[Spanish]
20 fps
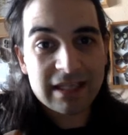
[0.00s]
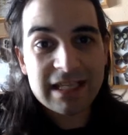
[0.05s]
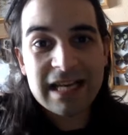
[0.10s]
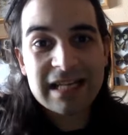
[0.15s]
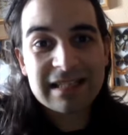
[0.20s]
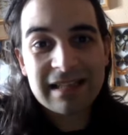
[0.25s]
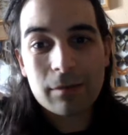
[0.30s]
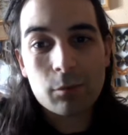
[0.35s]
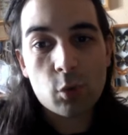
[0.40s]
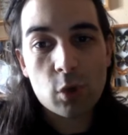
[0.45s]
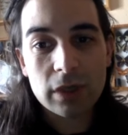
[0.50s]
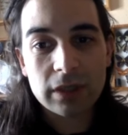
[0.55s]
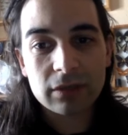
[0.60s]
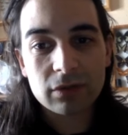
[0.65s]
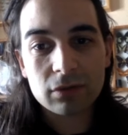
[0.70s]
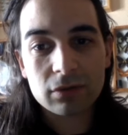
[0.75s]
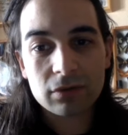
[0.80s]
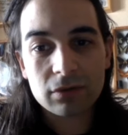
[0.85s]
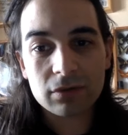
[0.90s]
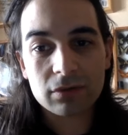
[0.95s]
ya está
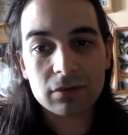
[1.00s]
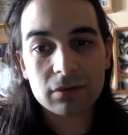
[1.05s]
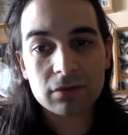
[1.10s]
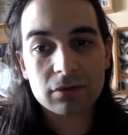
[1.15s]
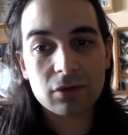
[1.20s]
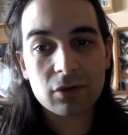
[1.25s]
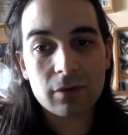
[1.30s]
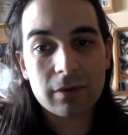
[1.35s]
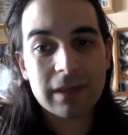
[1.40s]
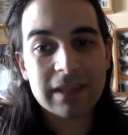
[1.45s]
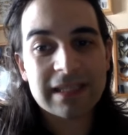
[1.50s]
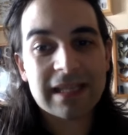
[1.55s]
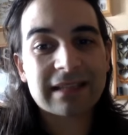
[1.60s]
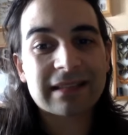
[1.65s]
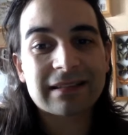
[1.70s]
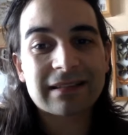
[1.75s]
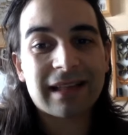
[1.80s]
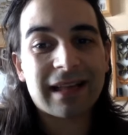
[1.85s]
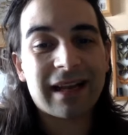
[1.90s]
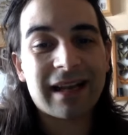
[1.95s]
muerto, no, no, vas a
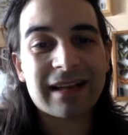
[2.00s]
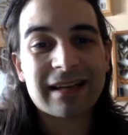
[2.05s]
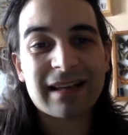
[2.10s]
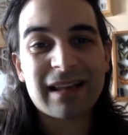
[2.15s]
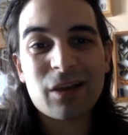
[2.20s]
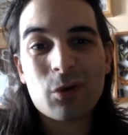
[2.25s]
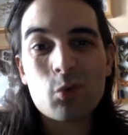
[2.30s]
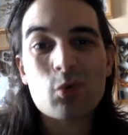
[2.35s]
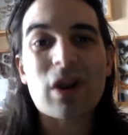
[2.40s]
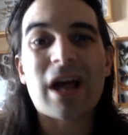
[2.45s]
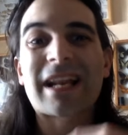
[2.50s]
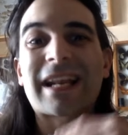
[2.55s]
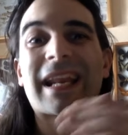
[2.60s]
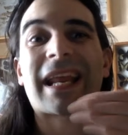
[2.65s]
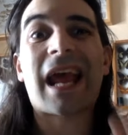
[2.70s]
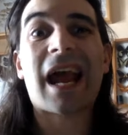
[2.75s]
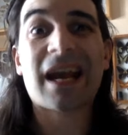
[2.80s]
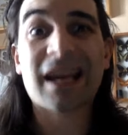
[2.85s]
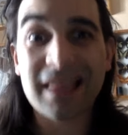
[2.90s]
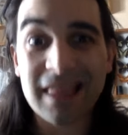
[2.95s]
tener ninguna
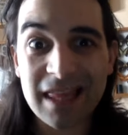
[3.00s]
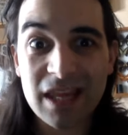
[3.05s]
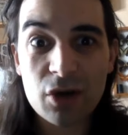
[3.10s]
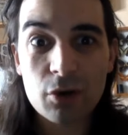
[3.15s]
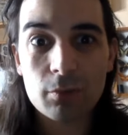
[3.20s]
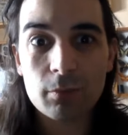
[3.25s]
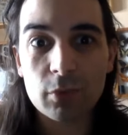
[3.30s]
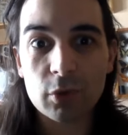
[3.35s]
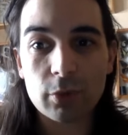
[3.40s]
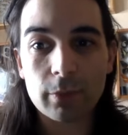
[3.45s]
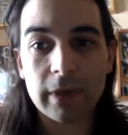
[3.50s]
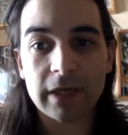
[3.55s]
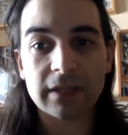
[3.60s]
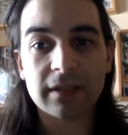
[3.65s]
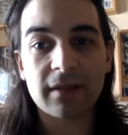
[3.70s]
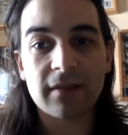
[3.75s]
reacción por parte